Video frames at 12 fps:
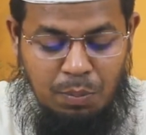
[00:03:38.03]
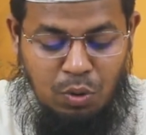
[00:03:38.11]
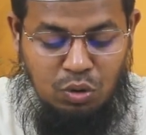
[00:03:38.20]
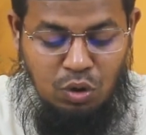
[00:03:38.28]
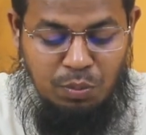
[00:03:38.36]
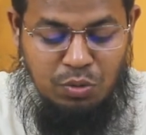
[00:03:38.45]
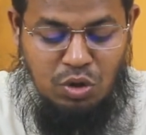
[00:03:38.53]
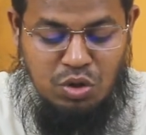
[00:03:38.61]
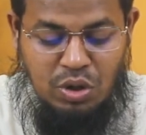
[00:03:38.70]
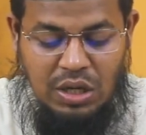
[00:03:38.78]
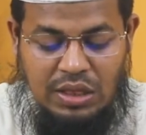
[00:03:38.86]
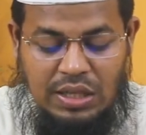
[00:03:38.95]
প্রথম
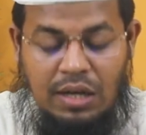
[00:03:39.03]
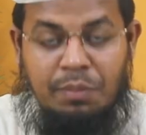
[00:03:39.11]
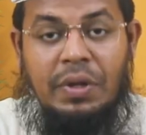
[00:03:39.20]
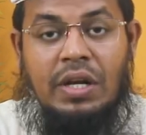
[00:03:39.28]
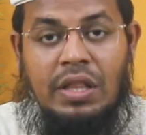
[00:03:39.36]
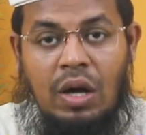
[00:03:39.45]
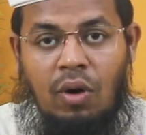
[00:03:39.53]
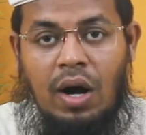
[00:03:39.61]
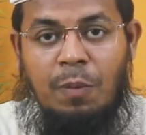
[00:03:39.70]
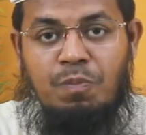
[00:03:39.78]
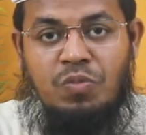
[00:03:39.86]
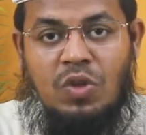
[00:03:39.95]
দশকে তাকবির দেওয়া
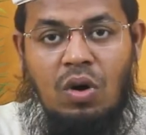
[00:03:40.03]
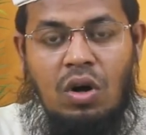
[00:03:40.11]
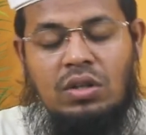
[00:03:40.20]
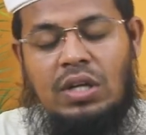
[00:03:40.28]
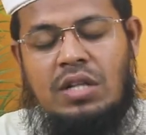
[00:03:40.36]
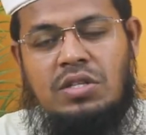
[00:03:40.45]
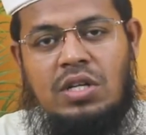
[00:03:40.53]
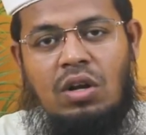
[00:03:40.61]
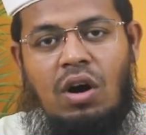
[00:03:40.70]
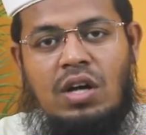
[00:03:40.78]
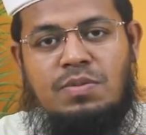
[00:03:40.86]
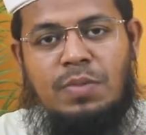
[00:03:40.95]
অর্থাৎ
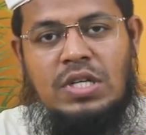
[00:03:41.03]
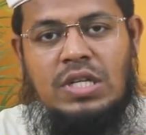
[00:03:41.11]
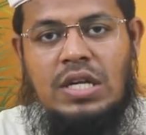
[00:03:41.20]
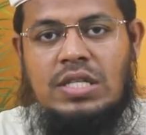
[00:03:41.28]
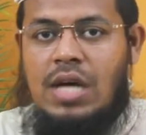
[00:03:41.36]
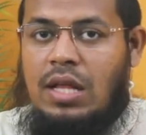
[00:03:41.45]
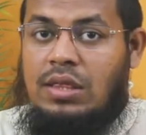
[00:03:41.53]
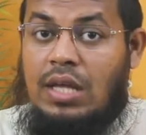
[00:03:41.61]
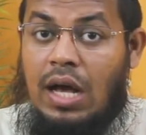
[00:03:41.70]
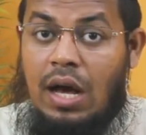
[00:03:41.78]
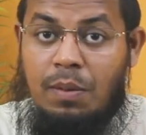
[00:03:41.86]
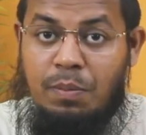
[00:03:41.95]
জিলহজ মাসের চাঁদ
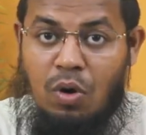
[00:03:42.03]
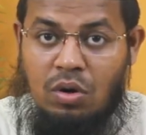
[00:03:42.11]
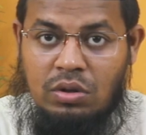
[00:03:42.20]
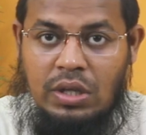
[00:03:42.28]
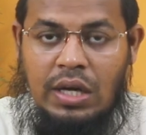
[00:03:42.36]
দেখার পর